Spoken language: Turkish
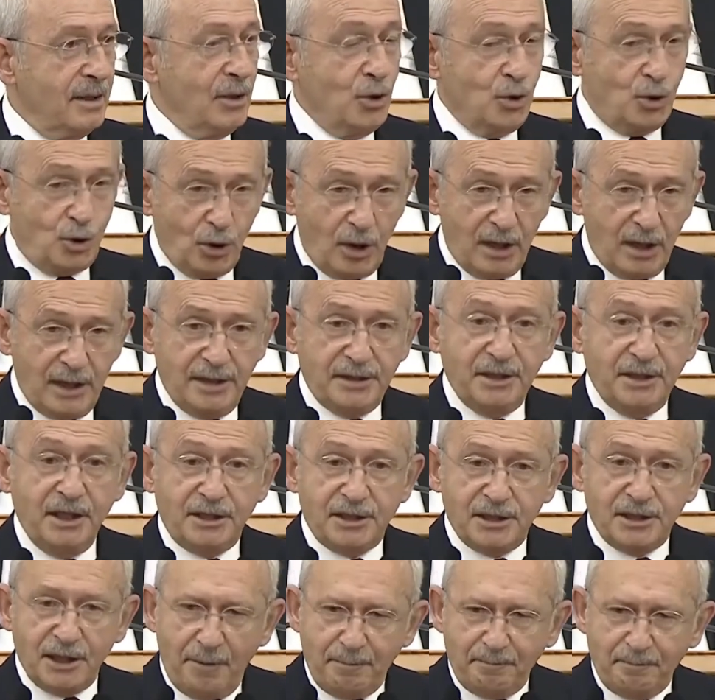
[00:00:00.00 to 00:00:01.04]

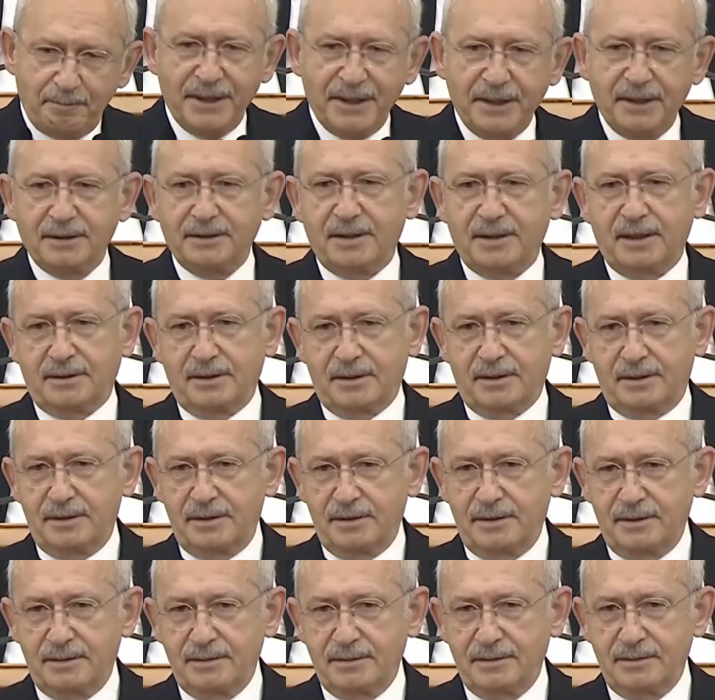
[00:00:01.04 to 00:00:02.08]
Söyledik yapmayın dedik.